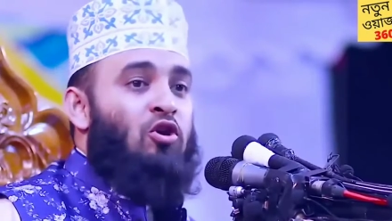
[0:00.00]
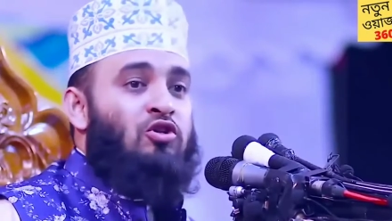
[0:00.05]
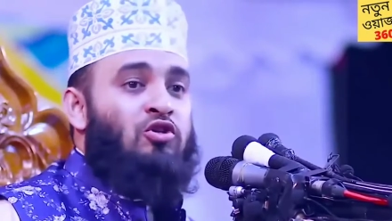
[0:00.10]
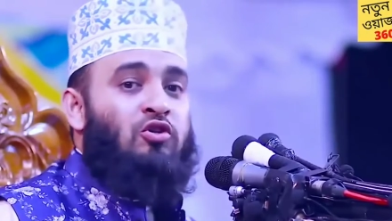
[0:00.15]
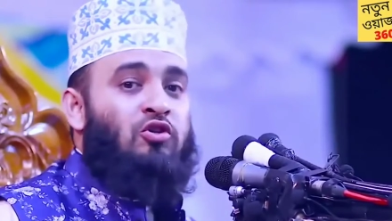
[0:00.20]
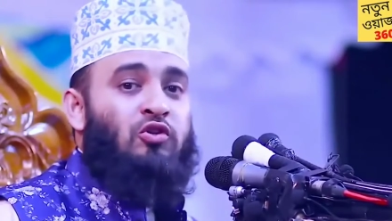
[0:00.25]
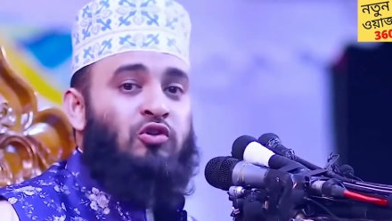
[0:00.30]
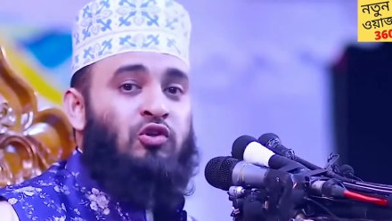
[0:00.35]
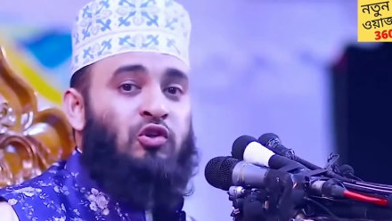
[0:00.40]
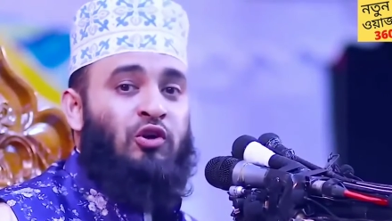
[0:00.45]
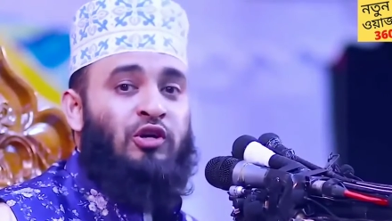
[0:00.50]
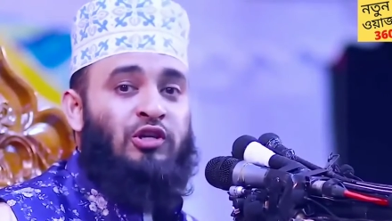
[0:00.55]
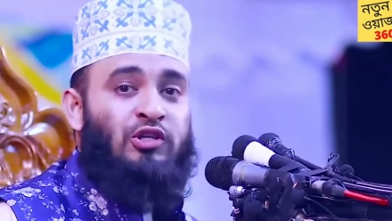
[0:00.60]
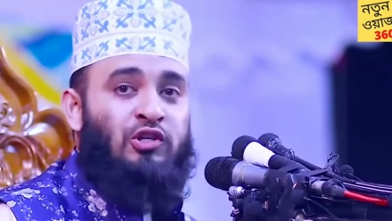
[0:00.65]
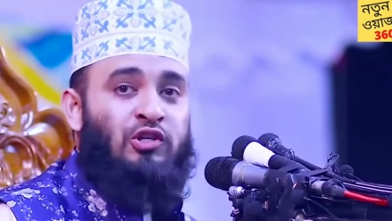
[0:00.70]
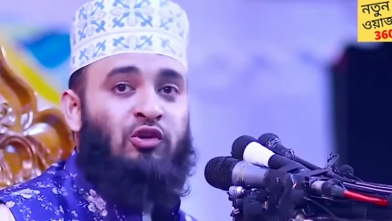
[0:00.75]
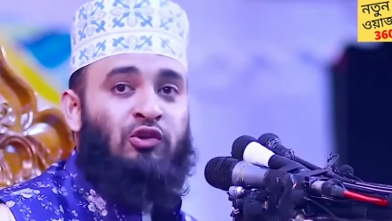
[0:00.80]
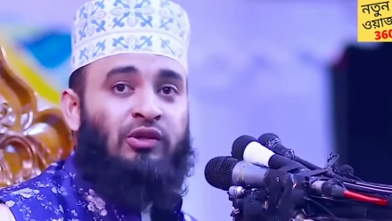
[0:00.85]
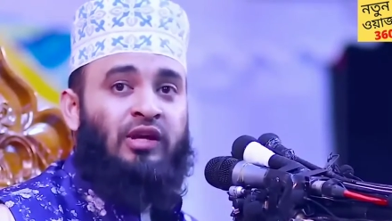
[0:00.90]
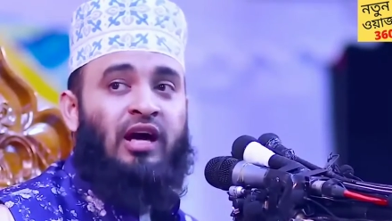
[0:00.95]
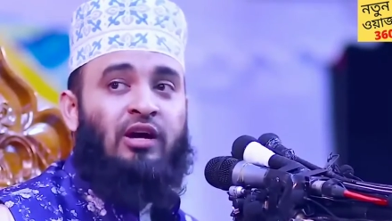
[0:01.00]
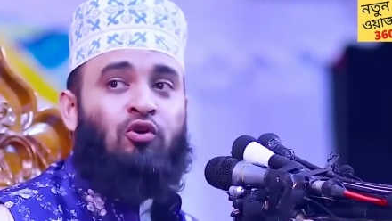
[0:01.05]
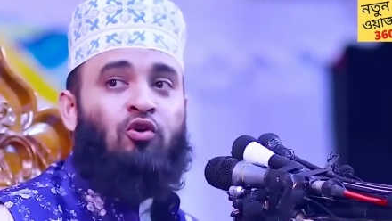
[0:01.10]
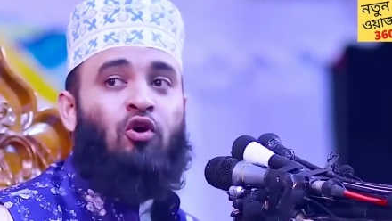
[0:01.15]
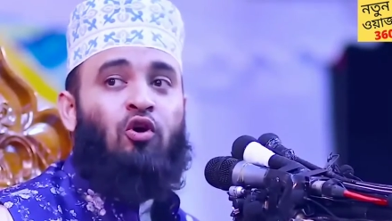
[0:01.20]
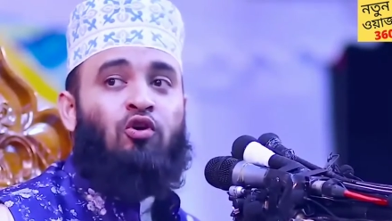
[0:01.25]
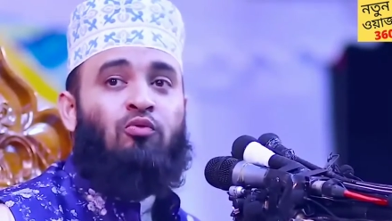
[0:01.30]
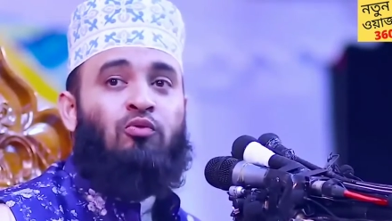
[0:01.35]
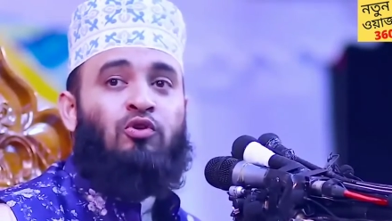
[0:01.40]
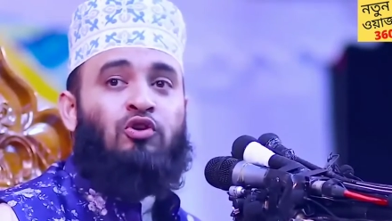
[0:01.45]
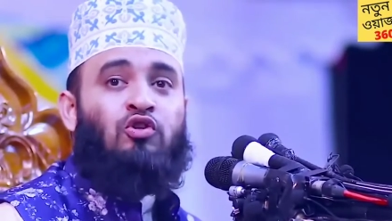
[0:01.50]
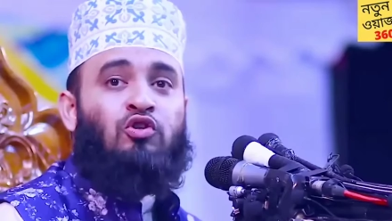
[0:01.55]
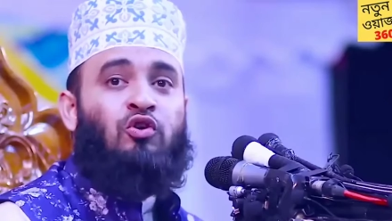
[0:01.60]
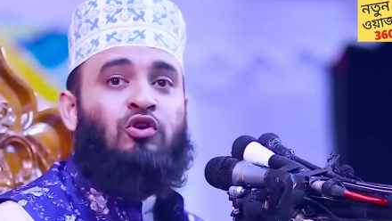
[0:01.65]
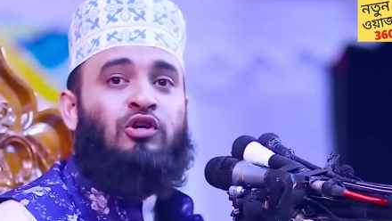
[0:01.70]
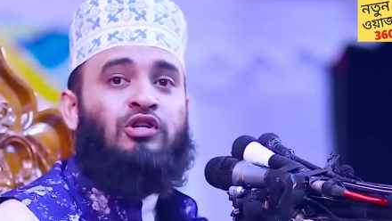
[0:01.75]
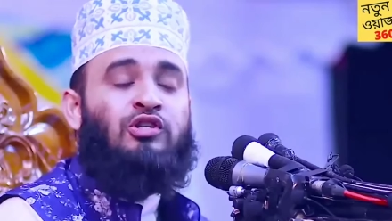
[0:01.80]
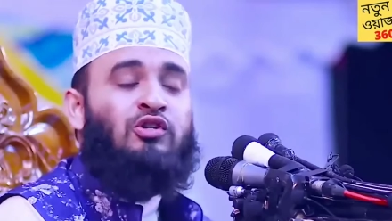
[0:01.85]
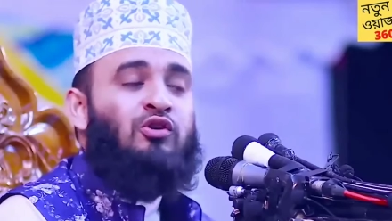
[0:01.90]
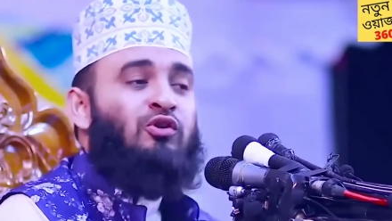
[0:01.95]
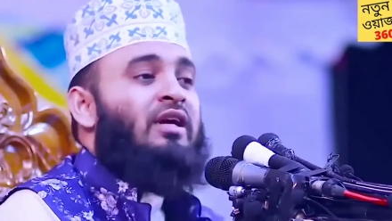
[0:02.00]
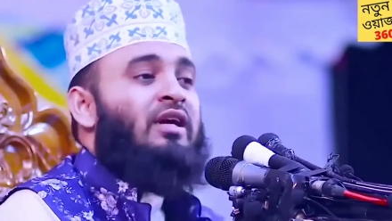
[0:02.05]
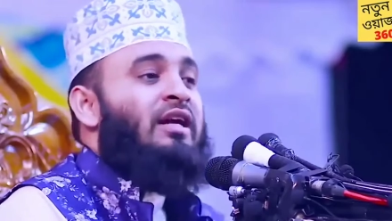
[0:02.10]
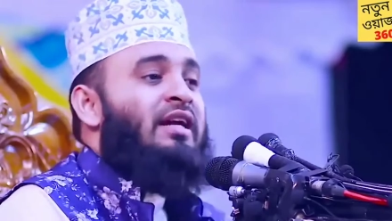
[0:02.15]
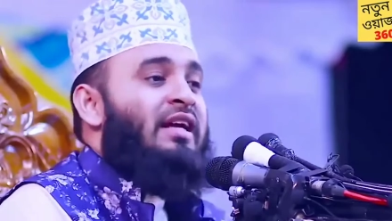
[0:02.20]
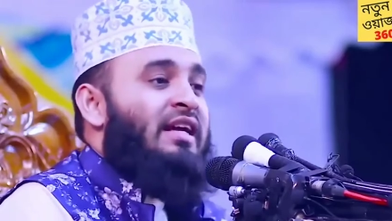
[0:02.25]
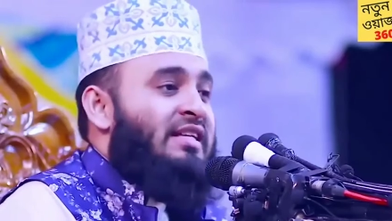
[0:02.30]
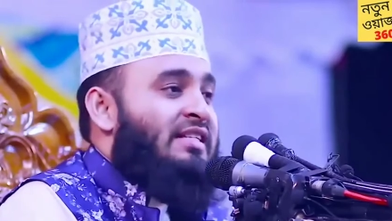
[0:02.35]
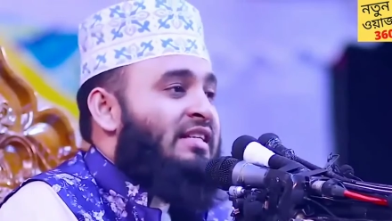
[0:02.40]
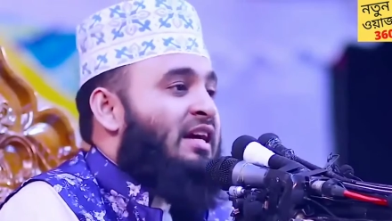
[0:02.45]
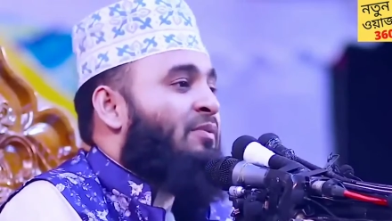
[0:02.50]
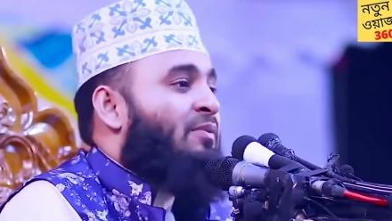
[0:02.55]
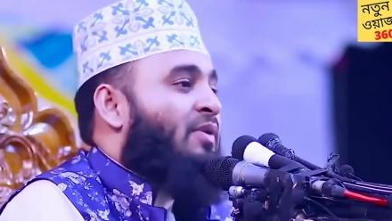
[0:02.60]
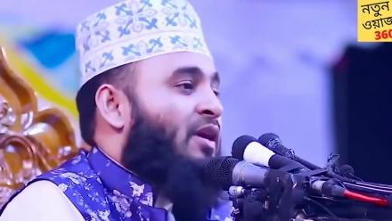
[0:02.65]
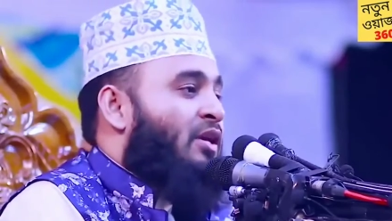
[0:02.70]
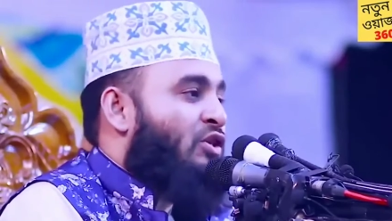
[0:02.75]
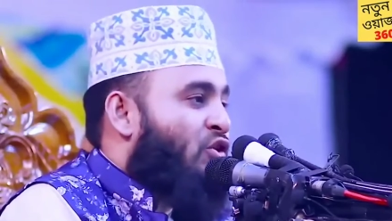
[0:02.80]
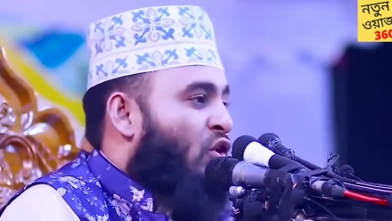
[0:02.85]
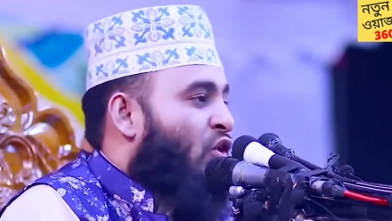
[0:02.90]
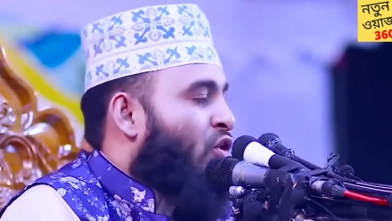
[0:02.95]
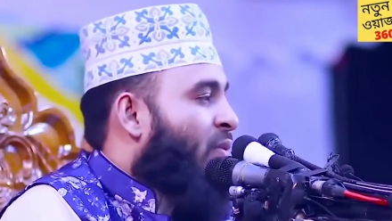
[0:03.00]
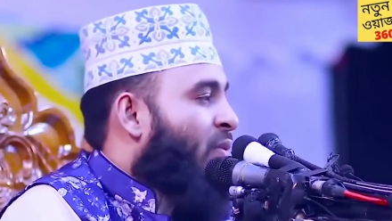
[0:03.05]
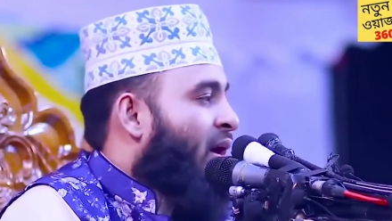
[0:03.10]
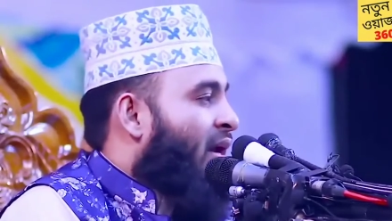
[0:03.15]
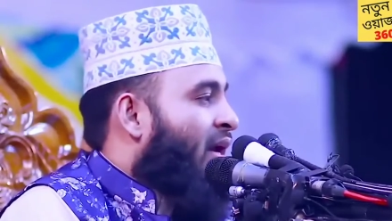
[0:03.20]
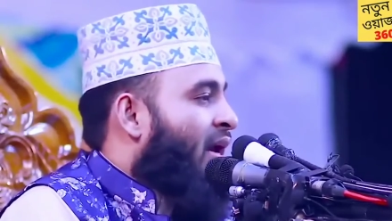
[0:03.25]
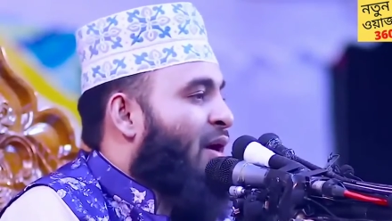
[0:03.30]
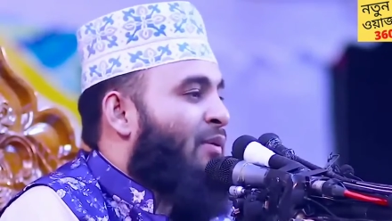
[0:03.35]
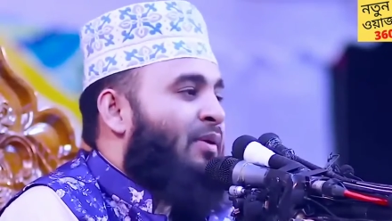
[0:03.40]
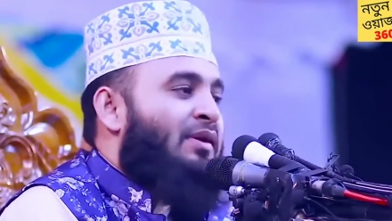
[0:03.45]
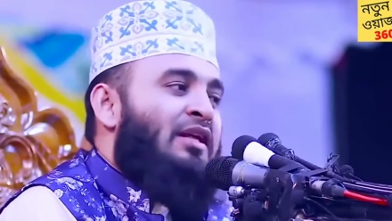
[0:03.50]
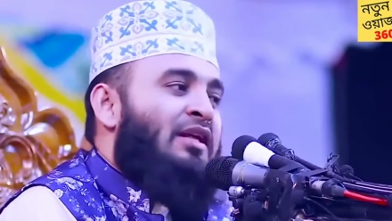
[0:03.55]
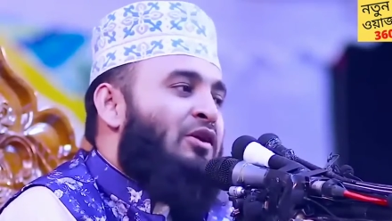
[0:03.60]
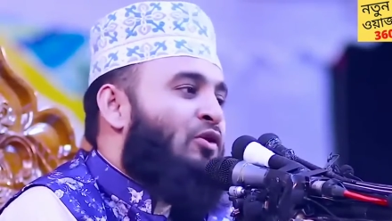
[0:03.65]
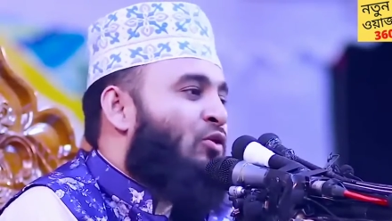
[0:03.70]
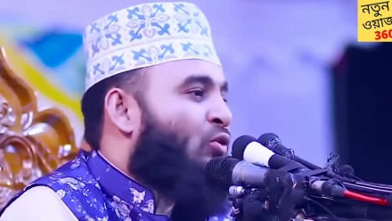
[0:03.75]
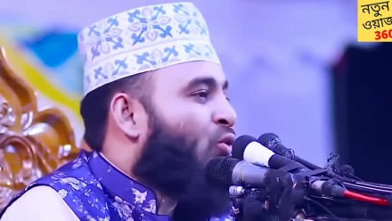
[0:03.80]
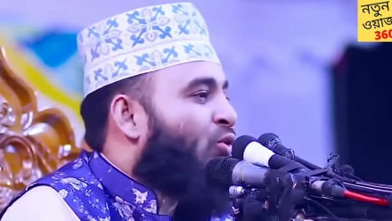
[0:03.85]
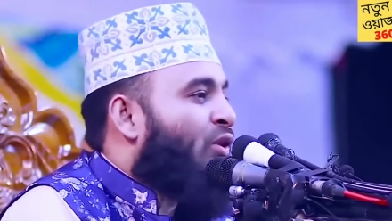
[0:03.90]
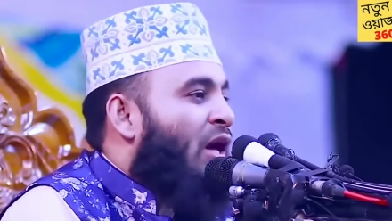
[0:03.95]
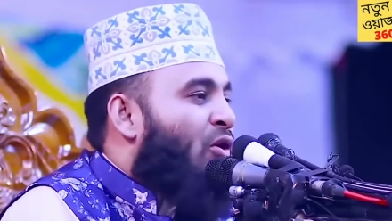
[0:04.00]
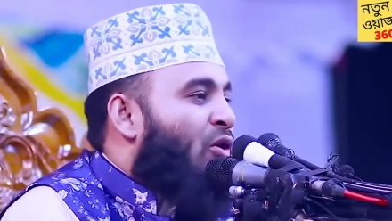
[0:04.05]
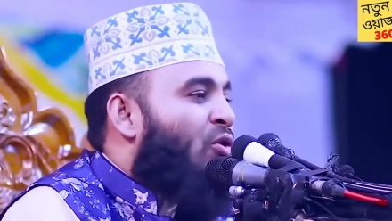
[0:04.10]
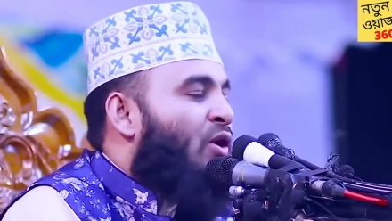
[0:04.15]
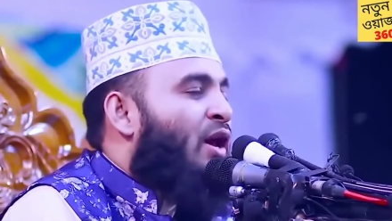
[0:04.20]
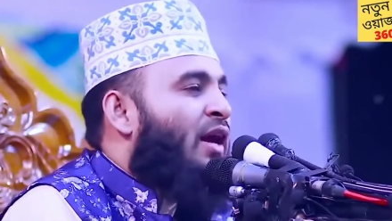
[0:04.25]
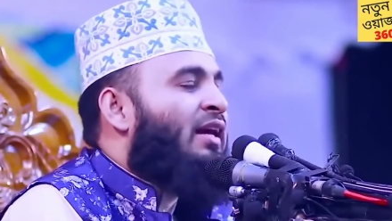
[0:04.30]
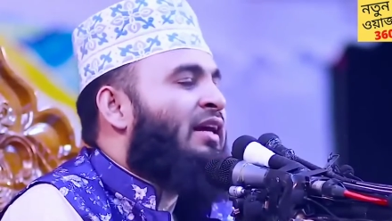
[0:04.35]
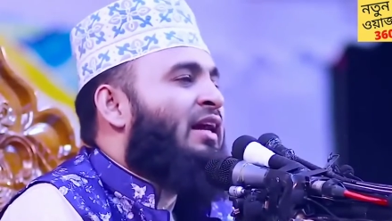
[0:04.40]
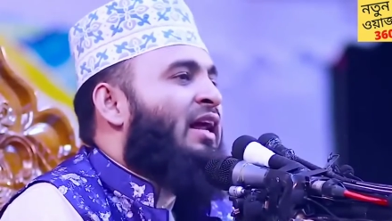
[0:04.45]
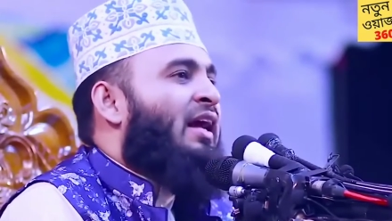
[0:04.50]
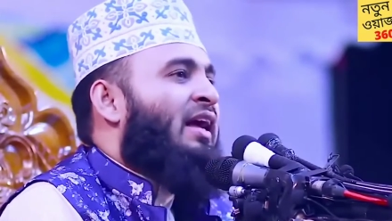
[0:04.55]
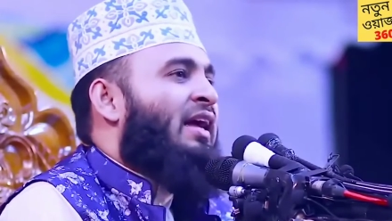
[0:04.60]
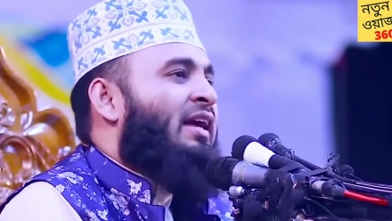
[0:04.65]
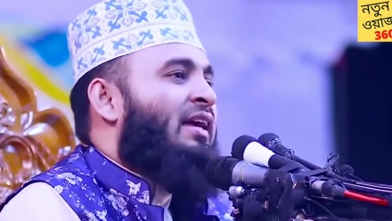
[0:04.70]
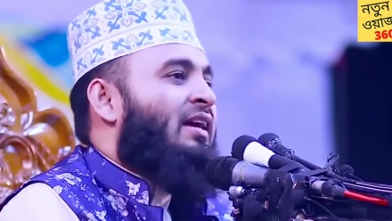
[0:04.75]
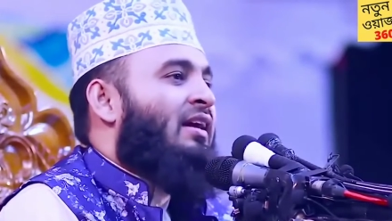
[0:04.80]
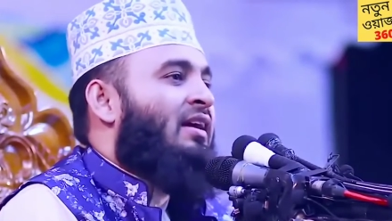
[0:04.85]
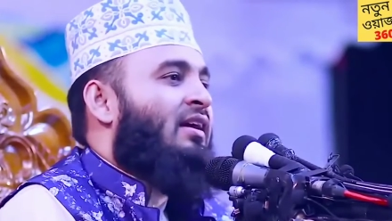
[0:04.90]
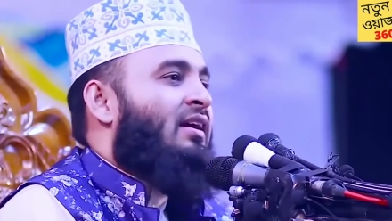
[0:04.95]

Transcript: কষ্ট সহিষ্ণুতা আর কর্ম সহিষ্ণুতা নিয়ে যে আমরা জন্মাই আমাদের কোনো ধারণাই নাই